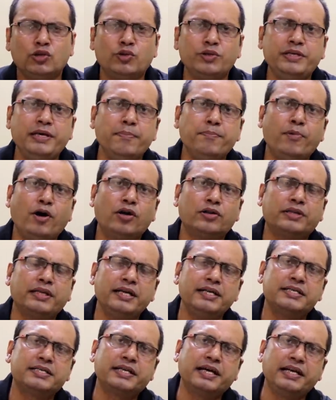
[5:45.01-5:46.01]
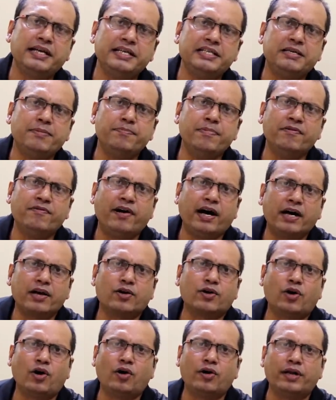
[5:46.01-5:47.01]
तो ये मौतें इसके लिए जिम्मेवार
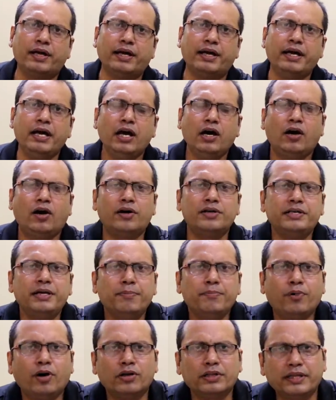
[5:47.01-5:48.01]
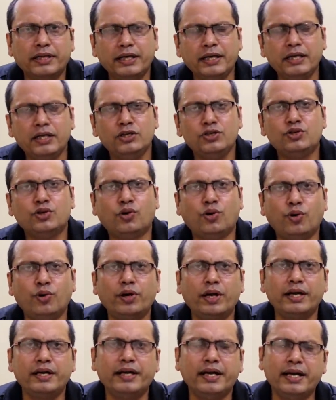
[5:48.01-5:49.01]
कौन है और ये मौतें जो हो
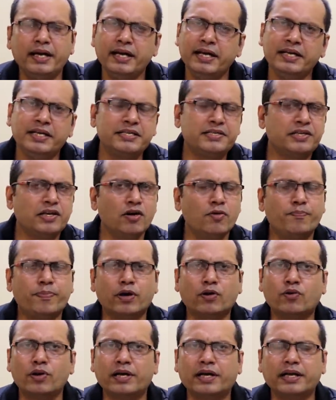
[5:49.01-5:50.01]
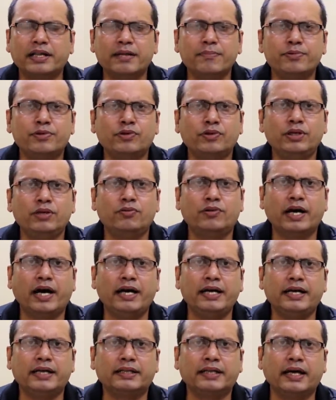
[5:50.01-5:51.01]
रही है इसके ऊपर कोई कदम क्यों नहीं
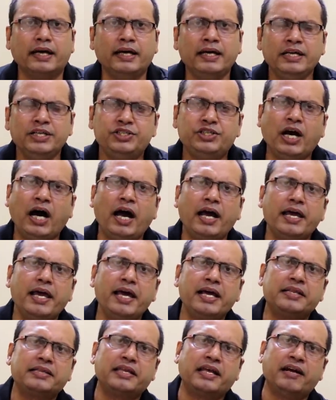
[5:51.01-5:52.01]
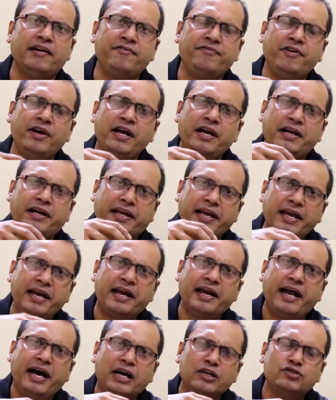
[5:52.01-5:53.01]
उठाया जाता जहां एक तरफ
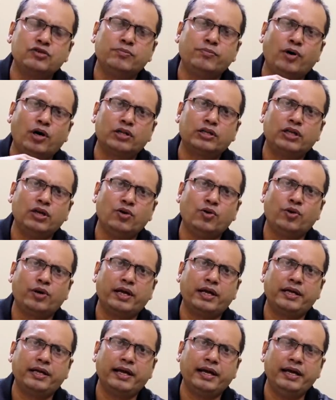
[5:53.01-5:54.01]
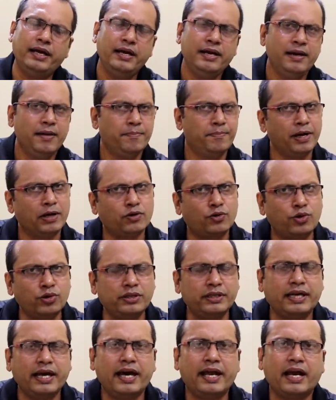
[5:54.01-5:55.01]
डेढ़ लाख जो मौतें हो रही है मैं
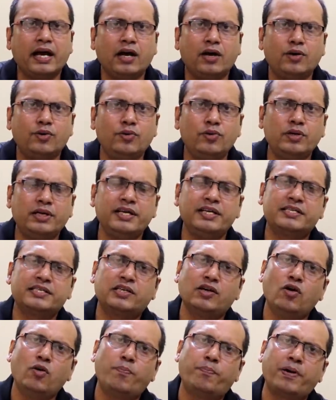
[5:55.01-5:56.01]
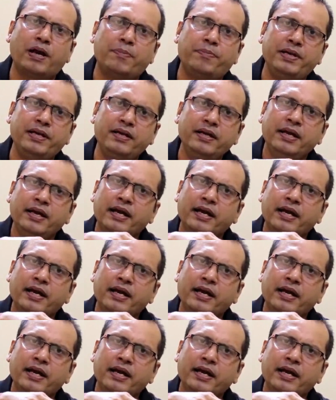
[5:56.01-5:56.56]
खुद कह रहा हूं कि इसके ऊपर भी